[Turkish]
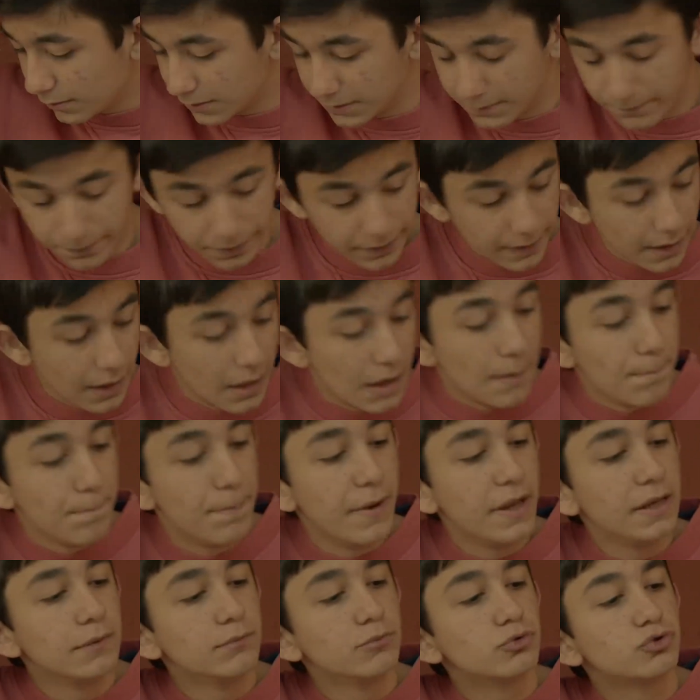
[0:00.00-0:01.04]
değilim.
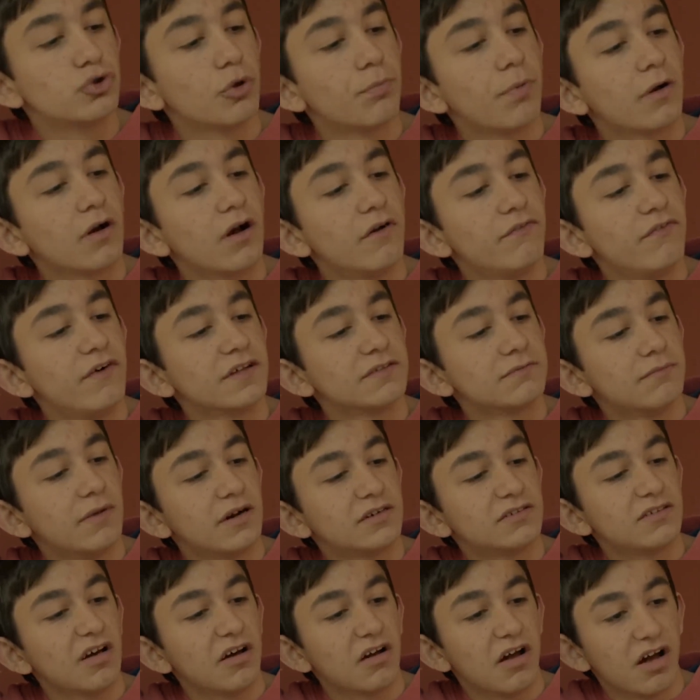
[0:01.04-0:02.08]
Benim bu topa kafa
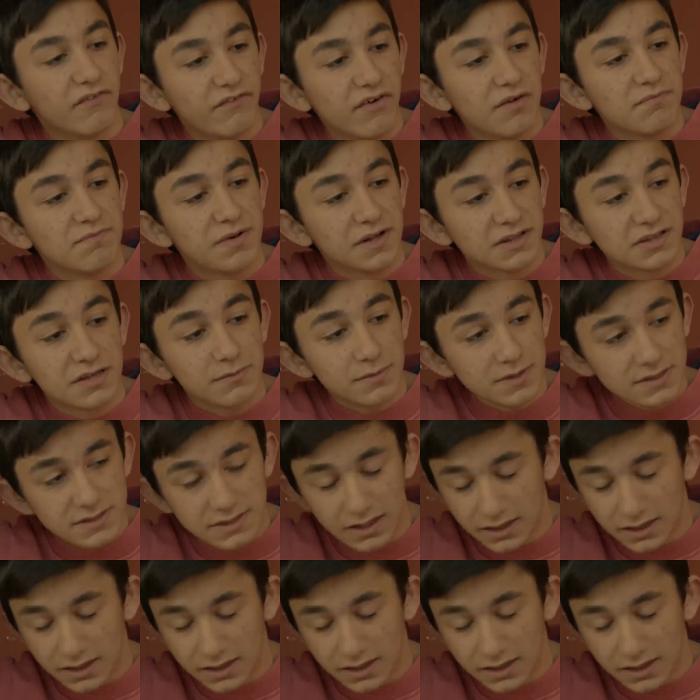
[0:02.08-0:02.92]
atmaktan kafam patlamaz